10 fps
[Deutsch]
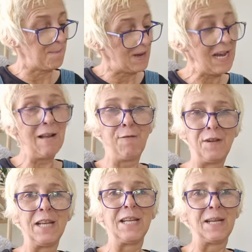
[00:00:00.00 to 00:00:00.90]
hilfe
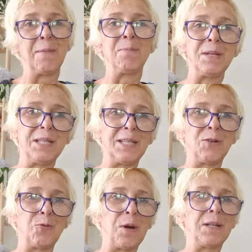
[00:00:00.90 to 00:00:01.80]
ihnen ein
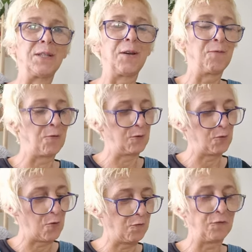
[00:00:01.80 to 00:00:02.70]
bisschen dort, wo
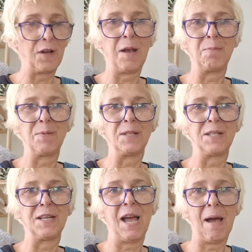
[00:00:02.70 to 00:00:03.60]
es oft ein
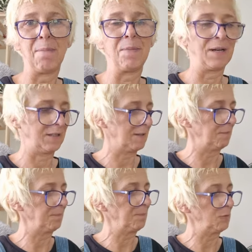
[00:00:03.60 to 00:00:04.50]
bisschen happert.
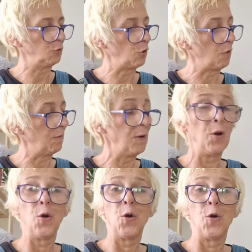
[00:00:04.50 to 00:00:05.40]
So.
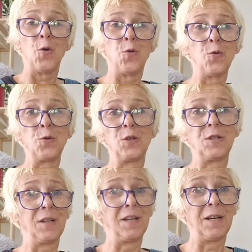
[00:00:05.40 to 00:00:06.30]

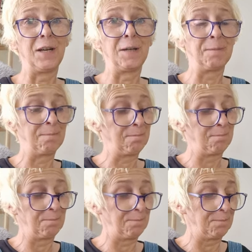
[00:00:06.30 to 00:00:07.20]
Und ähm,
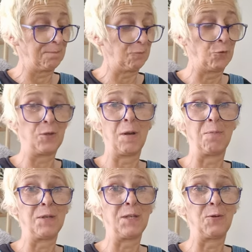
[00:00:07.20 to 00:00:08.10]
wo sie ein
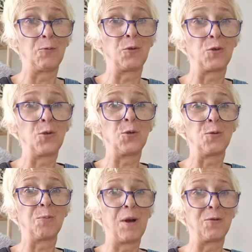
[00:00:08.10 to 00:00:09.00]
bisschen
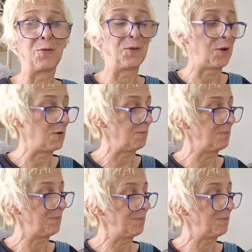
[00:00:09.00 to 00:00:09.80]
Unterstützung brauchen können.